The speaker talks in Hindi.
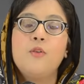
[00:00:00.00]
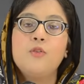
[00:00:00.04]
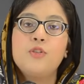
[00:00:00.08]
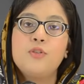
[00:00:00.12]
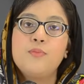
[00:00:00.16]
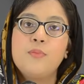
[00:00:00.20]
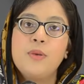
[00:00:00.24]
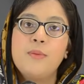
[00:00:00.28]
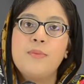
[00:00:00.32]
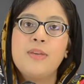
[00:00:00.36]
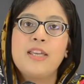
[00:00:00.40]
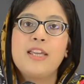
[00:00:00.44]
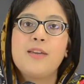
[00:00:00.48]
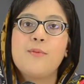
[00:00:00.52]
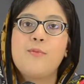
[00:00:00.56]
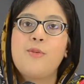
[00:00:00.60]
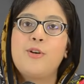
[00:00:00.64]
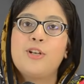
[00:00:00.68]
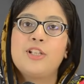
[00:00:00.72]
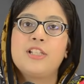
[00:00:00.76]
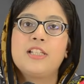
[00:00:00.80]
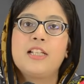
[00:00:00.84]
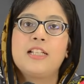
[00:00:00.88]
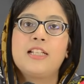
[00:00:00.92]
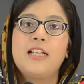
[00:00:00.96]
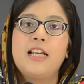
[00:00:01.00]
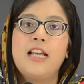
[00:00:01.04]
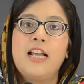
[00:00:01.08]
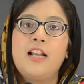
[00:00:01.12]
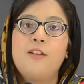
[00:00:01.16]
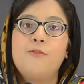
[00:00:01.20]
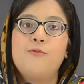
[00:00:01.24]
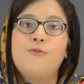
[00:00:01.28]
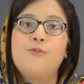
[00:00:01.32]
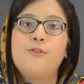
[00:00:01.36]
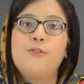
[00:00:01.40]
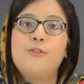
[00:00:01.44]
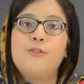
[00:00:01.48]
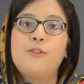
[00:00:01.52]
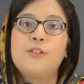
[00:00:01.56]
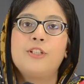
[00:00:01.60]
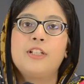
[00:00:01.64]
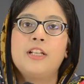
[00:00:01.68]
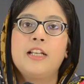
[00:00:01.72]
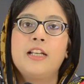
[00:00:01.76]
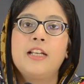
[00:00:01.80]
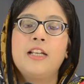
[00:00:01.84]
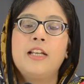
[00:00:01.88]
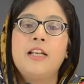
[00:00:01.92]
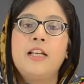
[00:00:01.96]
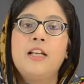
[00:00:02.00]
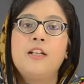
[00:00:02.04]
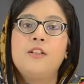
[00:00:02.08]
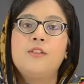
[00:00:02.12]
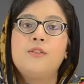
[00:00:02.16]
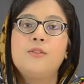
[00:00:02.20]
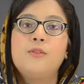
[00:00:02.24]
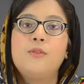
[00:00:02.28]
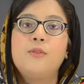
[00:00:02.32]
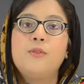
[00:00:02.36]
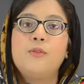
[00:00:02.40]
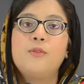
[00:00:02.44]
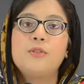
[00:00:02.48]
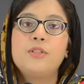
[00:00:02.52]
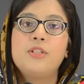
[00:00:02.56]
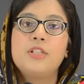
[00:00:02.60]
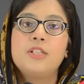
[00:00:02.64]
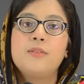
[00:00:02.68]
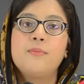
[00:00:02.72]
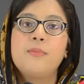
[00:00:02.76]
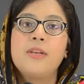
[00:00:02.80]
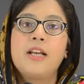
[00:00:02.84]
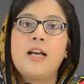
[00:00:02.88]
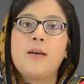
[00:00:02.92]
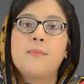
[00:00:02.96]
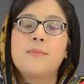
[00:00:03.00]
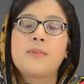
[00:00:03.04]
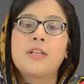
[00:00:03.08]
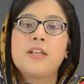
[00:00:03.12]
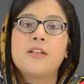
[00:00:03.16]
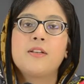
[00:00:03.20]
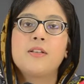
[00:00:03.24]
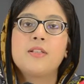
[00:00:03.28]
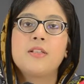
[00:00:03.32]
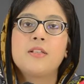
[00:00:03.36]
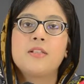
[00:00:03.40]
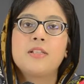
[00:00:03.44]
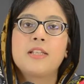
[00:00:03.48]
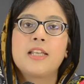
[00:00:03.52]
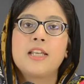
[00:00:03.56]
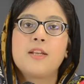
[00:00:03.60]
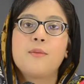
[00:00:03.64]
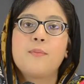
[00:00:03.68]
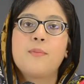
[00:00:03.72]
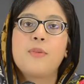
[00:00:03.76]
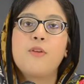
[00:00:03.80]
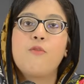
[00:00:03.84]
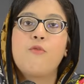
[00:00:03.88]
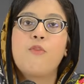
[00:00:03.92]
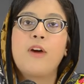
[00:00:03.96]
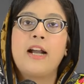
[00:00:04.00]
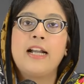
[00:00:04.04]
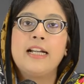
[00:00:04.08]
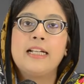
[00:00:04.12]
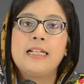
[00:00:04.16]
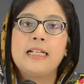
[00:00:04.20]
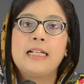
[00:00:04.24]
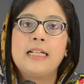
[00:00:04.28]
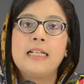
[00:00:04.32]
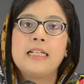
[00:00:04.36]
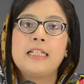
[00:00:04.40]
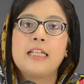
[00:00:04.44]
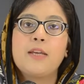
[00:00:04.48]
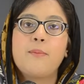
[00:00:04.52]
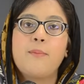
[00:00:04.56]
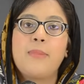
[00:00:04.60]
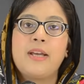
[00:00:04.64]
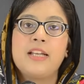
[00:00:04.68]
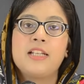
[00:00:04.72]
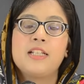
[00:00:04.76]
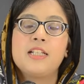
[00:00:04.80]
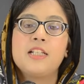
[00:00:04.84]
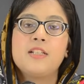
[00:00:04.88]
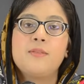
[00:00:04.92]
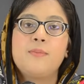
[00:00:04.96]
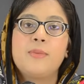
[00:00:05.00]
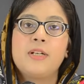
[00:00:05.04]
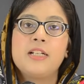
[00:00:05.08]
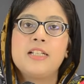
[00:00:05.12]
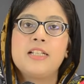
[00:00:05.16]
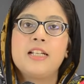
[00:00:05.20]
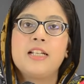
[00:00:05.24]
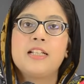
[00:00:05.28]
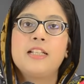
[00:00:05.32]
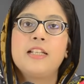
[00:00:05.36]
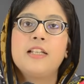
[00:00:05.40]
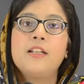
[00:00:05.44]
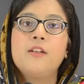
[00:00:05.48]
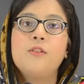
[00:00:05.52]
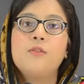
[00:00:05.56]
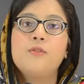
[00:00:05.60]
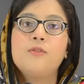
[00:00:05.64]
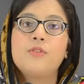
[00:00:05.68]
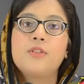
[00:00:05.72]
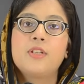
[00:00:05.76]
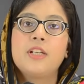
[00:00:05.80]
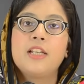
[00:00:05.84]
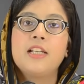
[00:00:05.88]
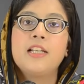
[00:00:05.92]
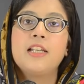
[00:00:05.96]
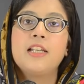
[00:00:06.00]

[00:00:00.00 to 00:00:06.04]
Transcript: उसमें भी ये बहुत ज़्यादा हेल्पफुल होता है तो जिसमें आपके स्किन पे वाइट कलर के पैचेस पड़ जाते हैं उसके